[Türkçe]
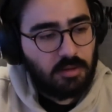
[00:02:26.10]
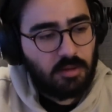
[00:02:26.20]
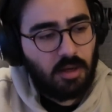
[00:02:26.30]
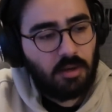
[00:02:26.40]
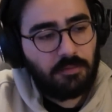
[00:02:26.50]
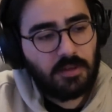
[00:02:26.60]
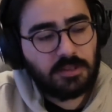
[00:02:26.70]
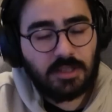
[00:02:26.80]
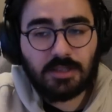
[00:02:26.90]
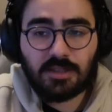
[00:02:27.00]
daha
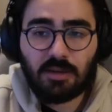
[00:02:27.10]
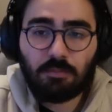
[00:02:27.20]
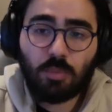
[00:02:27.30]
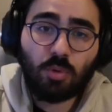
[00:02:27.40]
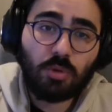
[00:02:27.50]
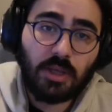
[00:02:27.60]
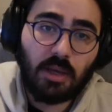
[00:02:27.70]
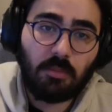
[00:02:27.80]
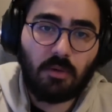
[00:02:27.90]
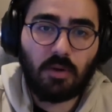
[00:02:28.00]
fazla insan bunun
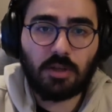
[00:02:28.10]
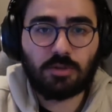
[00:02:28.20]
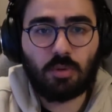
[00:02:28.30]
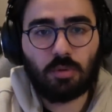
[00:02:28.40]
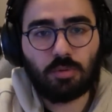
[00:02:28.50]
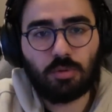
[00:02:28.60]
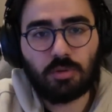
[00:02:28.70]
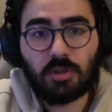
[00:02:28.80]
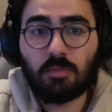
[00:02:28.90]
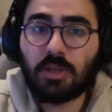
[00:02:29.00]
Game of Wars olduğunu,
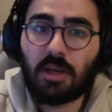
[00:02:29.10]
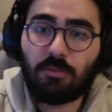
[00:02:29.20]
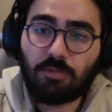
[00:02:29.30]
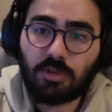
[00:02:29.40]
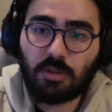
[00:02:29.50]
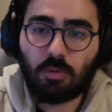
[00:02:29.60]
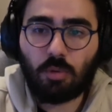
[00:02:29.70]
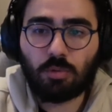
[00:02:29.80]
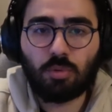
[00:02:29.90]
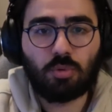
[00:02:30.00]
Game of the Year
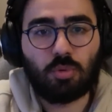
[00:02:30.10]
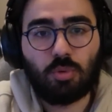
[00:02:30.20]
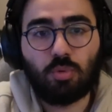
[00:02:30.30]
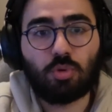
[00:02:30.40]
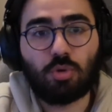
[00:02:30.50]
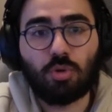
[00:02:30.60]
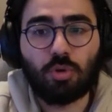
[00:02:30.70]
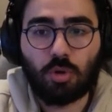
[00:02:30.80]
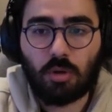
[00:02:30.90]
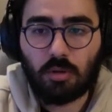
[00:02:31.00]
olduğunu
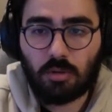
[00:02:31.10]
düşünüyor